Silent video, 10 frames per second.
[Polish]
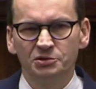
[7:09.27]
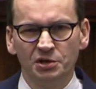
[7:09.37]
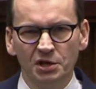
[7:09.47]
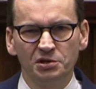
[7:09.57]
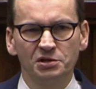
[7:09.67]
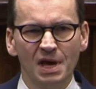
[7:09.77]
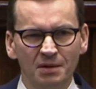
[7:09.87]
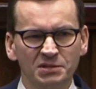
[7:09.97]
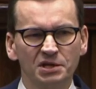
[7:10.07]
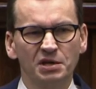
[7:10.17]
Dziś
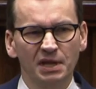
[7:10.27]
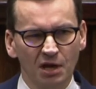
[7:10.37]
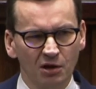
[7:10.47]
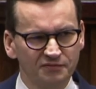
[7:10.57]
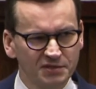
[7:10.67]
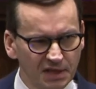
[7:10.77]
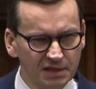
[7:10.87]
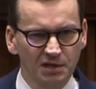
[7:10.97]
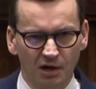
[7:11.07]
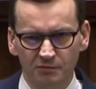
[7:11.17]
Niemcy się tego
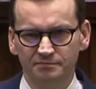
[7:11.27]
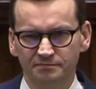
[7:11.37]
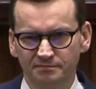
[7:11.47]
wstydzą.